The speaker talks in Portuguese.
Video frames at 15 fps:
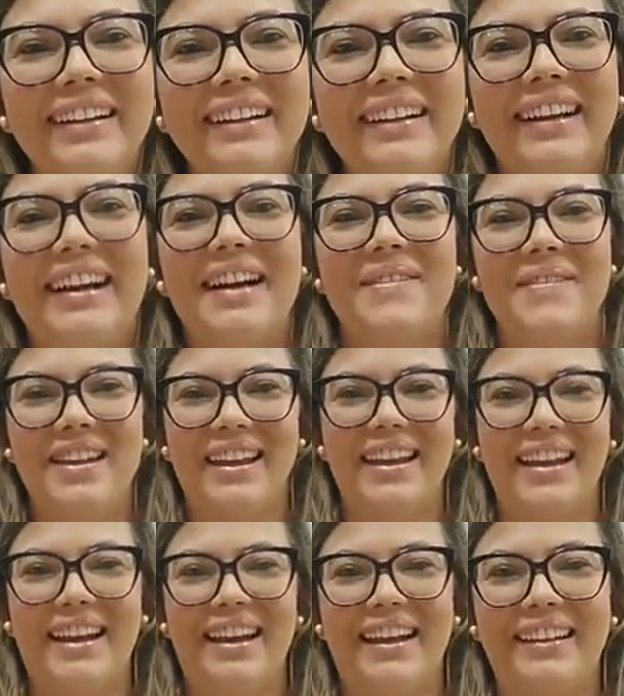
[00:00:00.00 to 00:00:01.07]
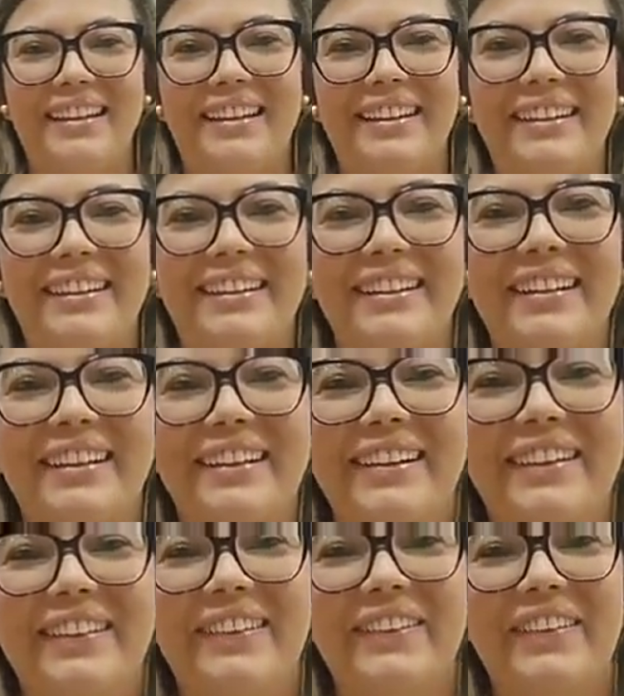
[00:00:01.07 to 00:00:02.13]
Ah, obrigada.
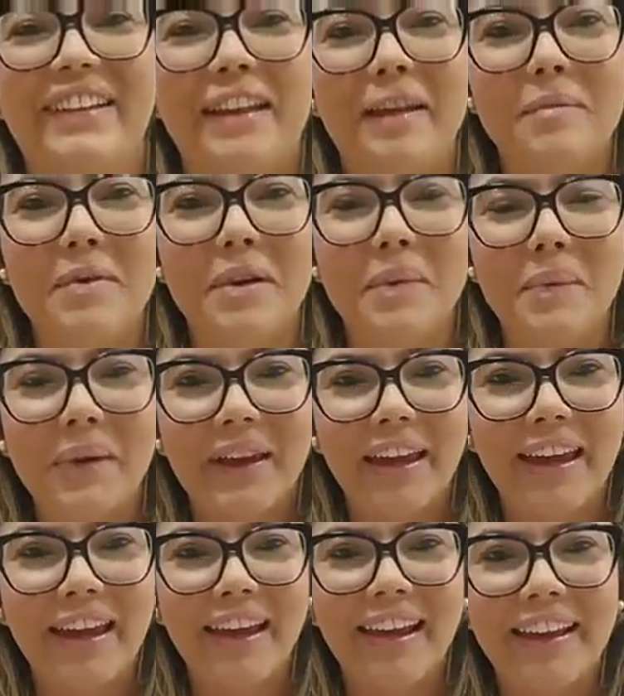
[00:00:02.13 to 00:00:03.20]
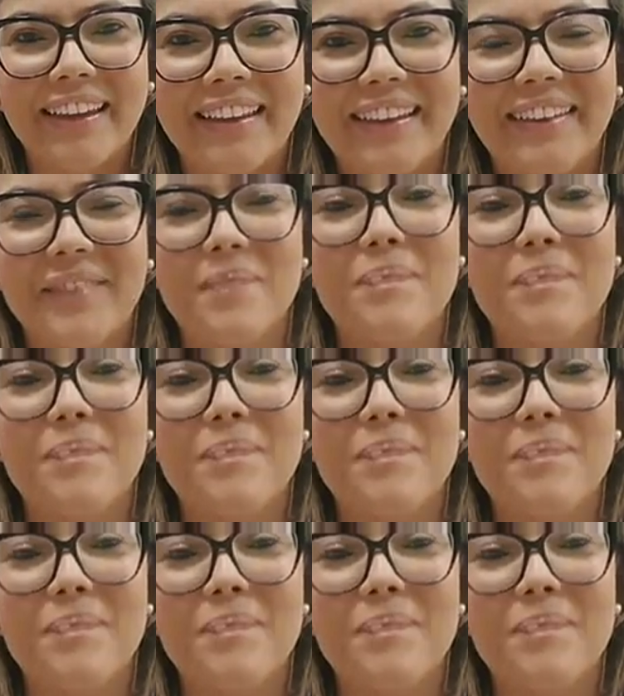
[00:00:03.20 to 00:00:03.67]
E Débora Albuquerque.